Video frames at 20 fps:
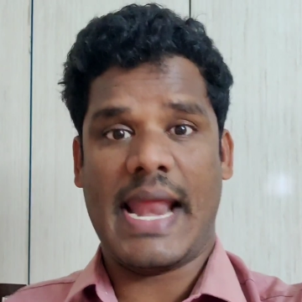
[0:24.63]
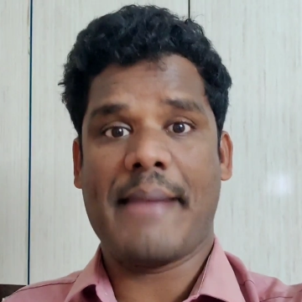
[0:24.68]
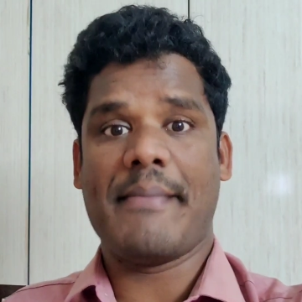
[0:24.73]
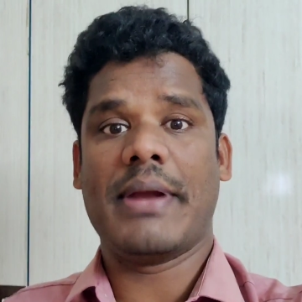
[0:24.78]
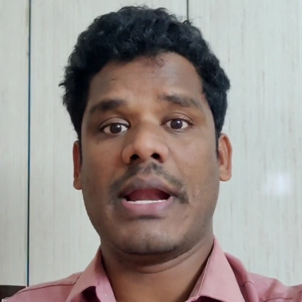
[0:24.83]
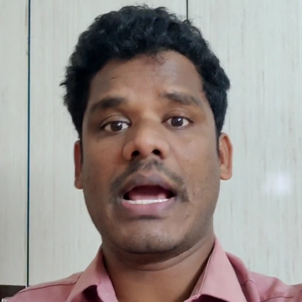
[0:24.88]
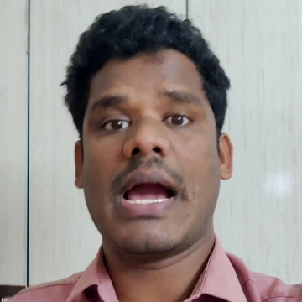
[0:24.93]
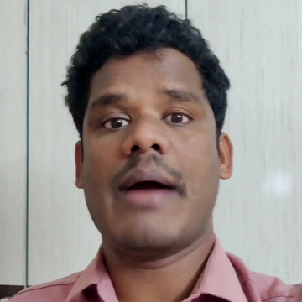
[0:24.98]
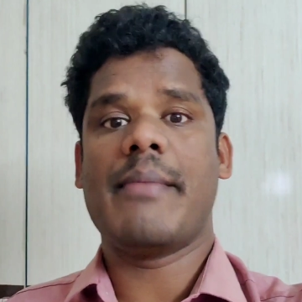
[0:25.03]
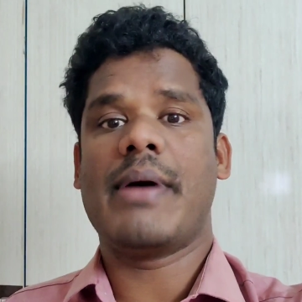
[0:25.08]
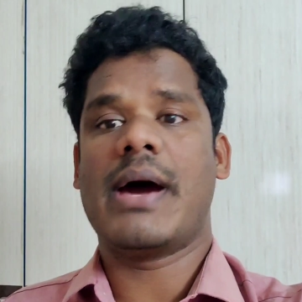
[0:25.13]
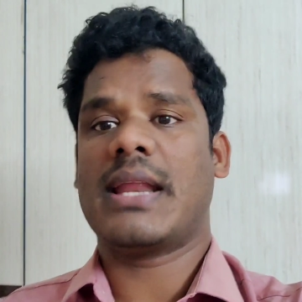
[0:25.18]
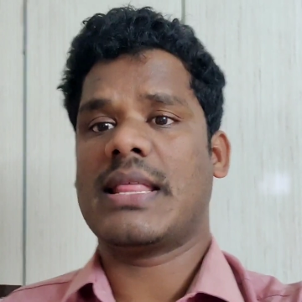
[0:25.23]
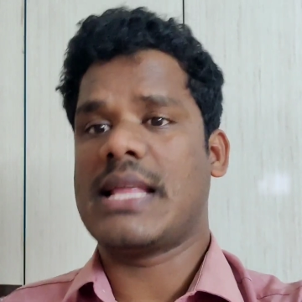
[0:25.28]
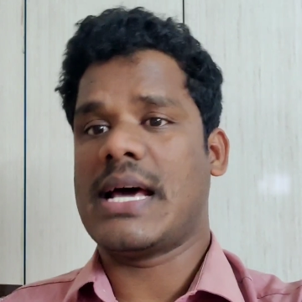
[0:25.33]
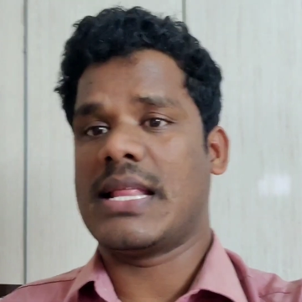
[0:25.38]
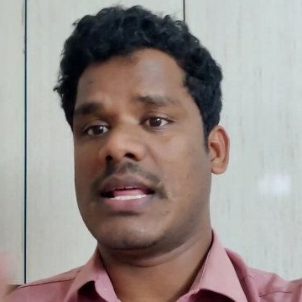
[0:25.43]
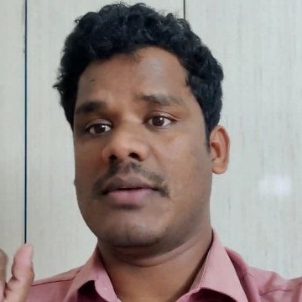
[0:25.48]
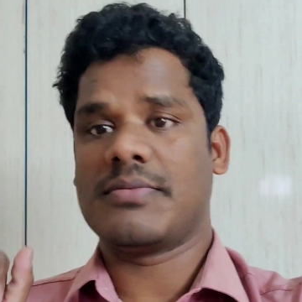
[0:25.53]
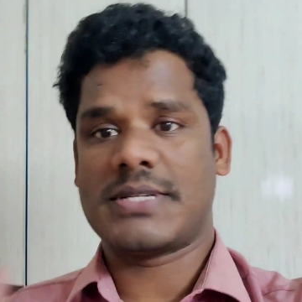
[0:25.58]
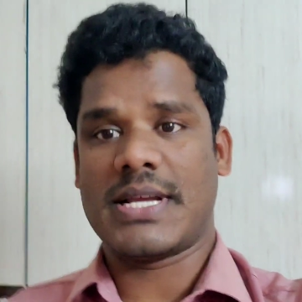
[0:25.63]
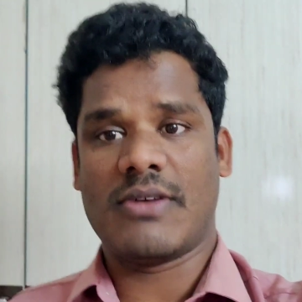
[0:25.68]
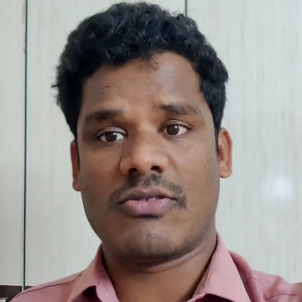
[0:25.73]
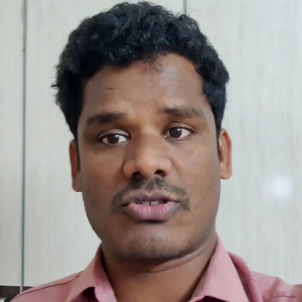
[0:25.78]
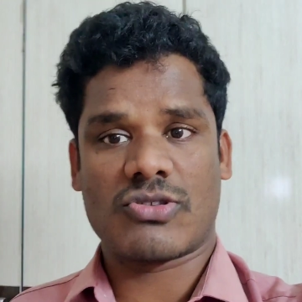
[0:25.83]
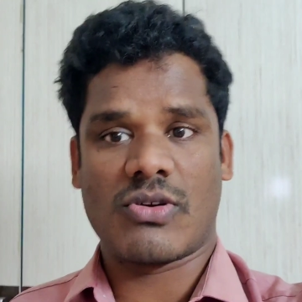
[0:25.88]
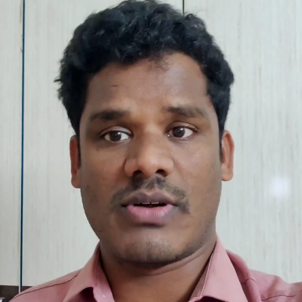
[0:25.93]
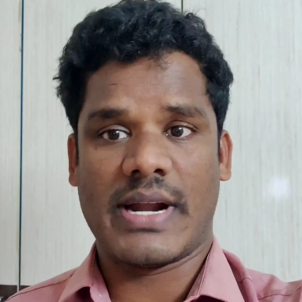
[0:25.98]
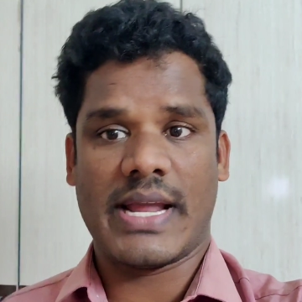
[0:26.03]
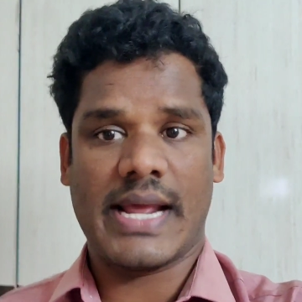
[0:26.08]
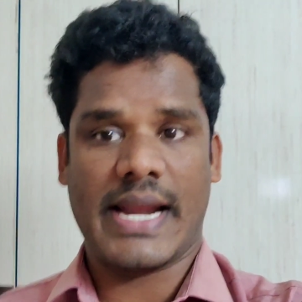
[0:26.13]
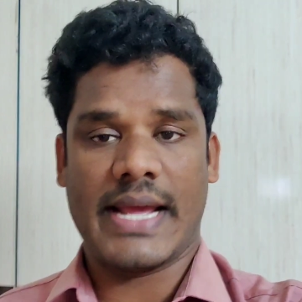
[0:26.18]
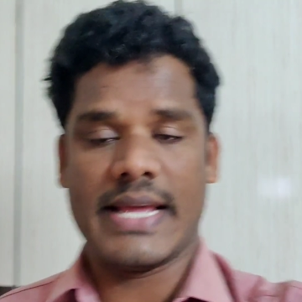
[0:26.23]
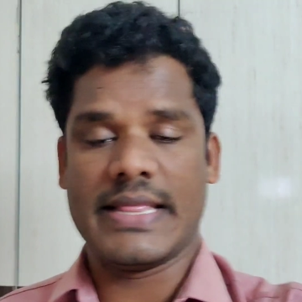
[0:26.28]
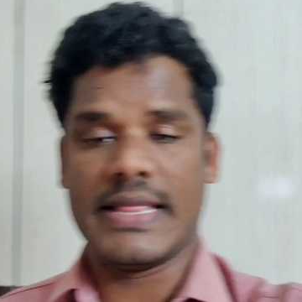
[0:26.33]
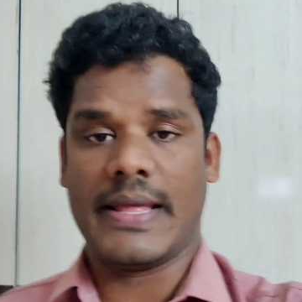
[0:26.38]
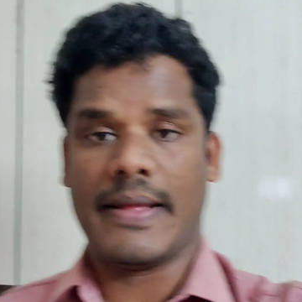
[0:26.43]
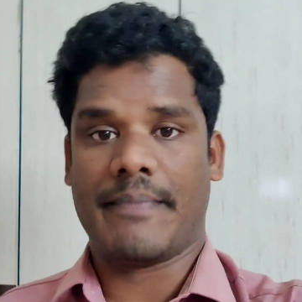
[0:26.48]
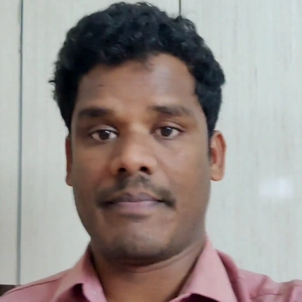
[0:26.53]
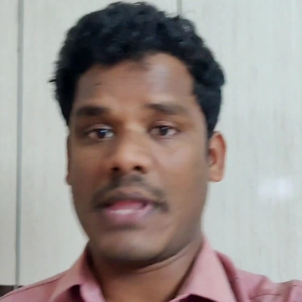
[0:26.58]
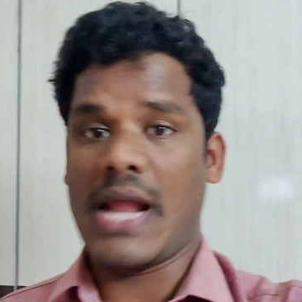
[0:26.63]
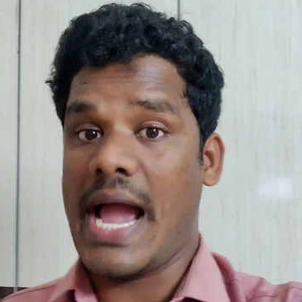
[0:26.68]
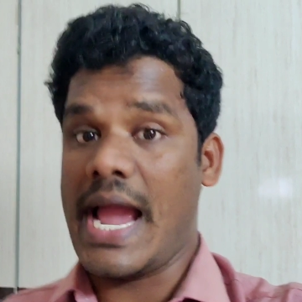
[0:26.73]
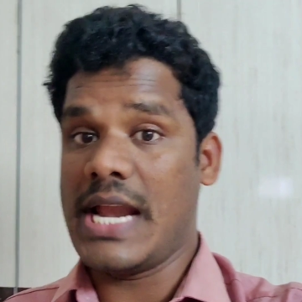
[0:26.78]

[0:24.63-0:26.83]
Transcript: రెబల్గా మారి దాదాపు సంవత్సరంన్నర అయింది